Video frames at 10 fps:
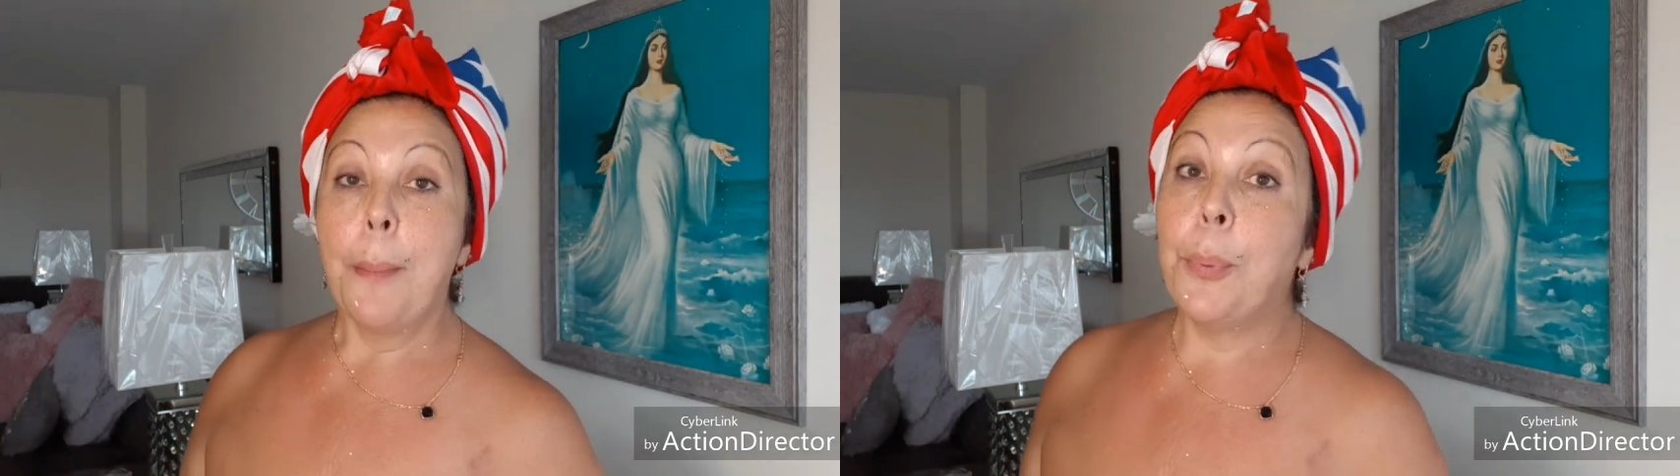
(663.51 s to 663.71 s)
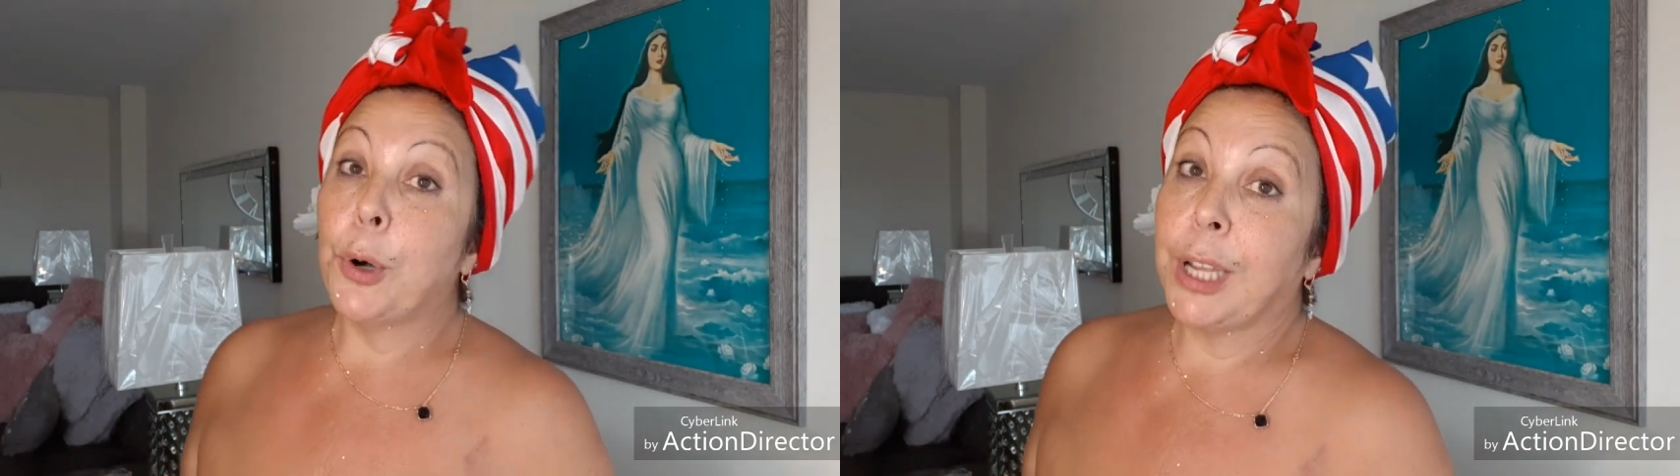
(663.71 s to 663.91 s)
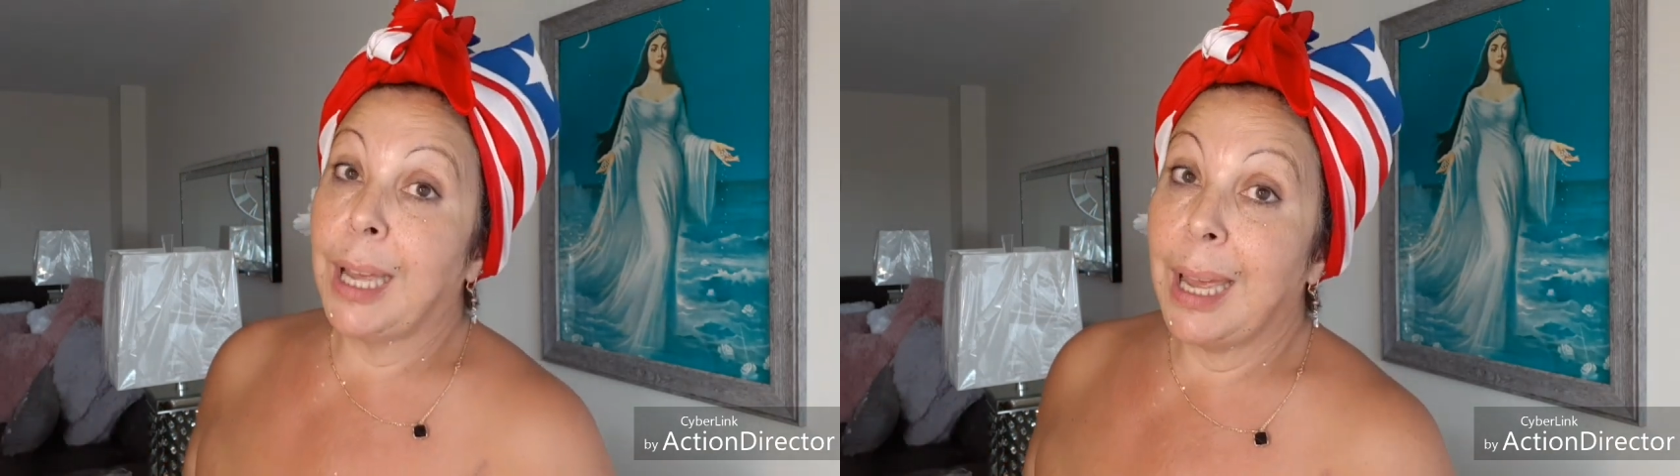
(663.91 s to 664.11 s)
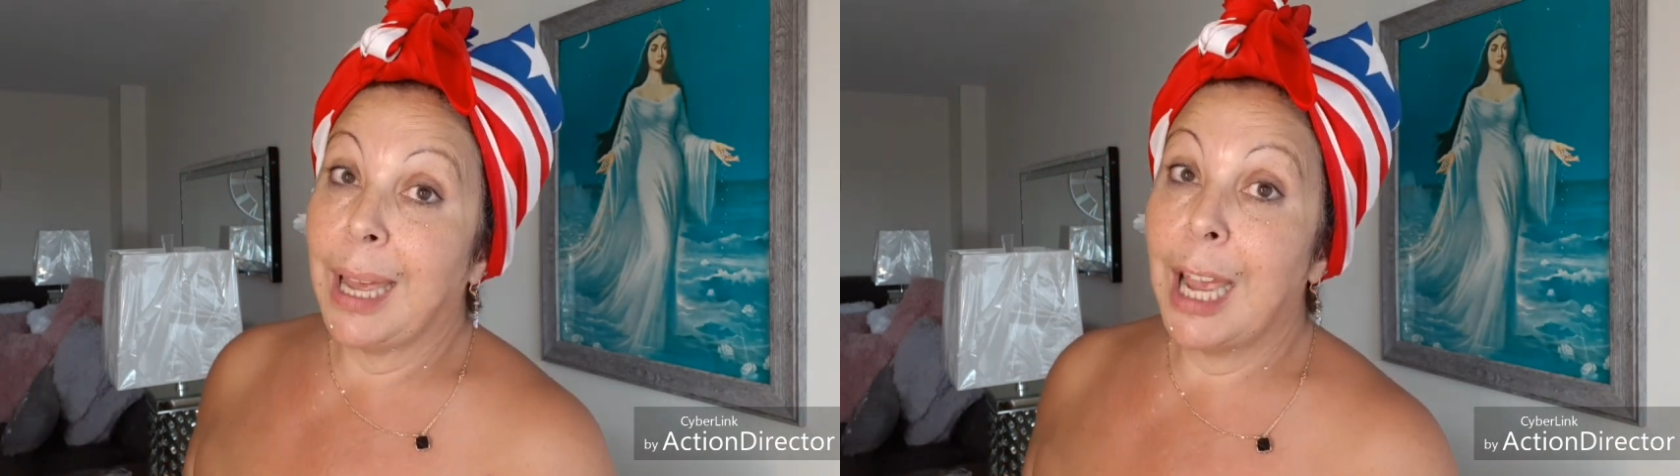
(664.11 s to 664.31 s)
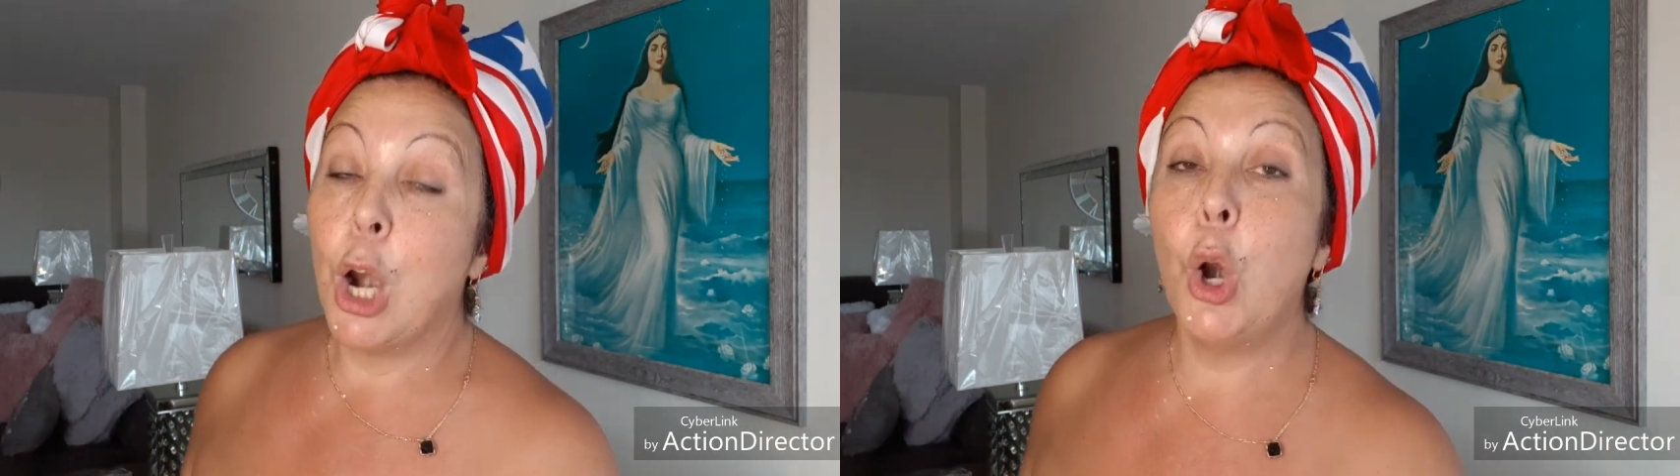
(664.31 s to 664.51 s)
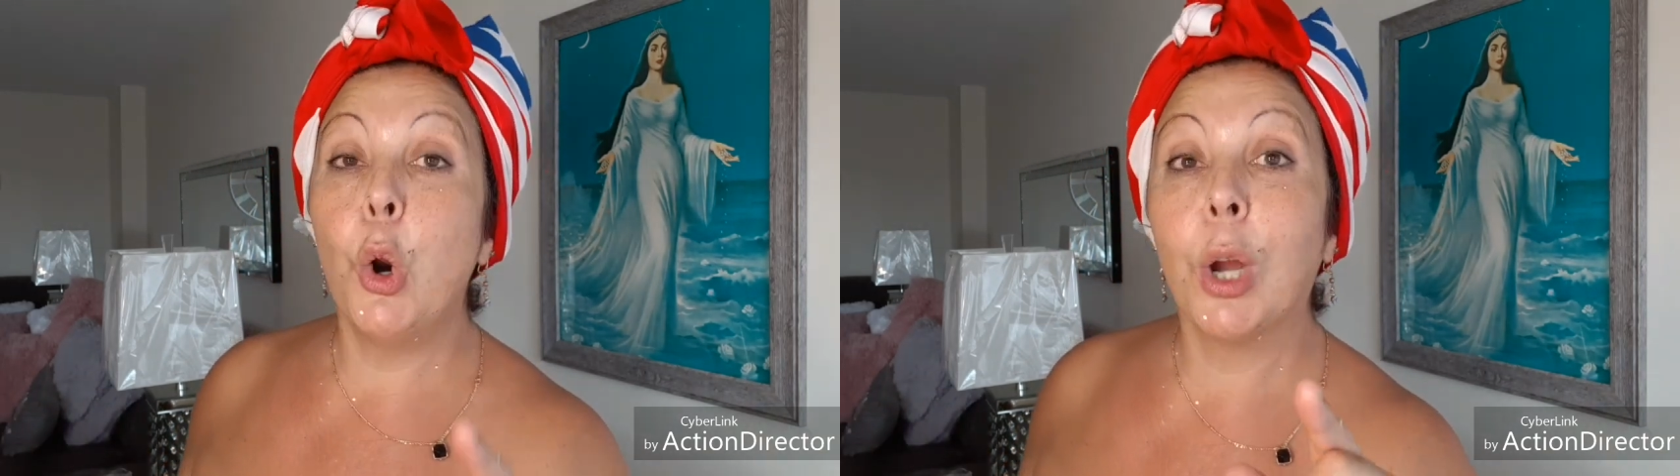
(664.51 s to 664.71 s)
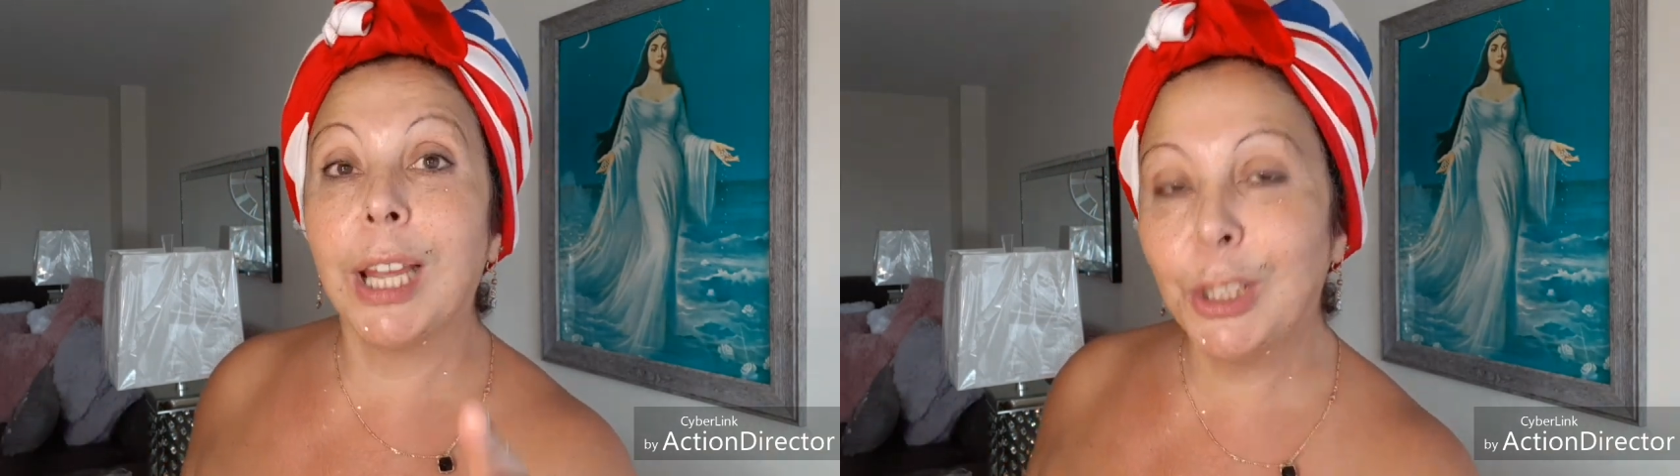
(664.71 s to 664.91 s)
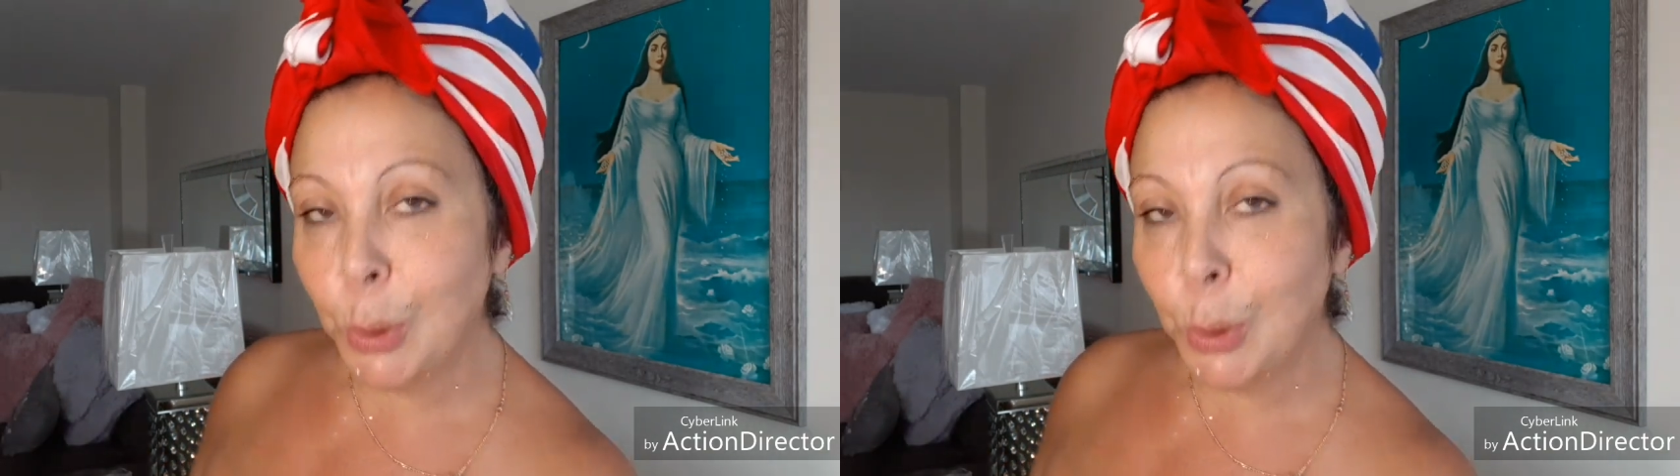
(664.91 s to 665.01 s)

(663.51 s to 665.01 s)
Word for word: porque lo que